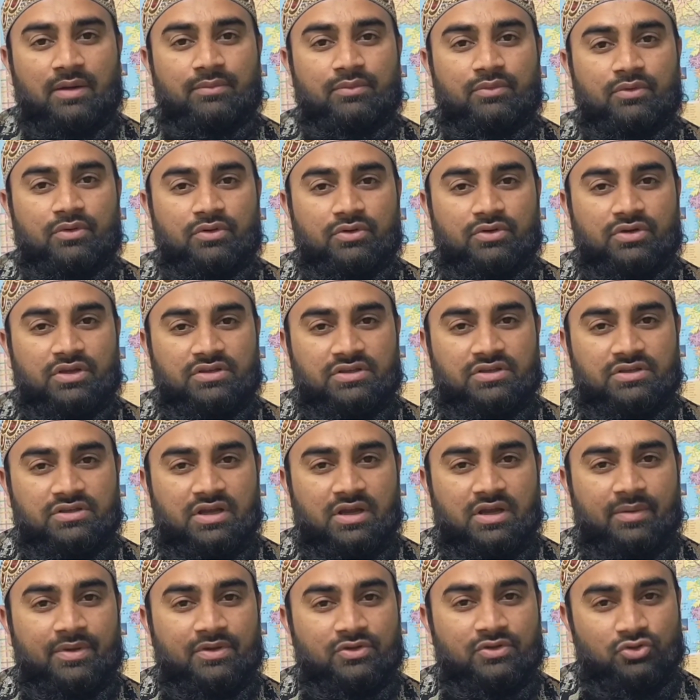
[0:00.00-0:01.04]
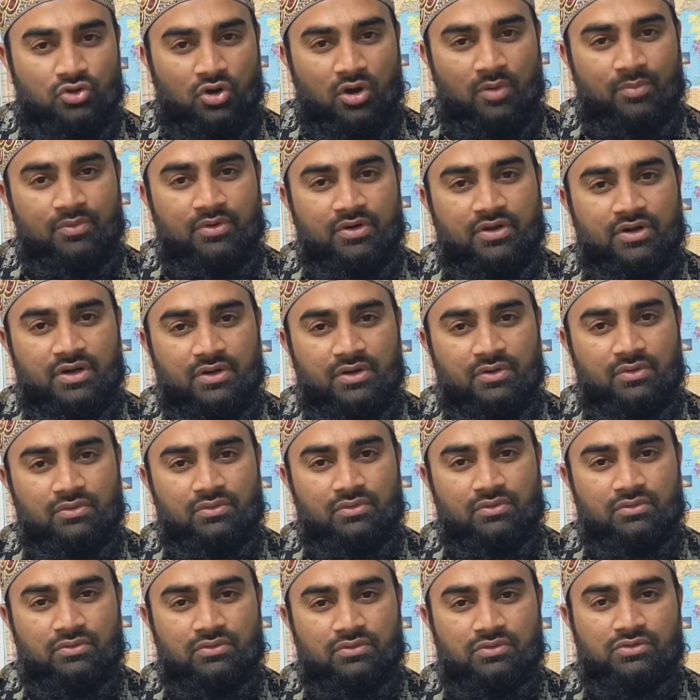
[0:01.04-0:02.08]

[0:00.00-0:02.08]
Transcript: आप किसी जगह पे जॉब कर रहे हो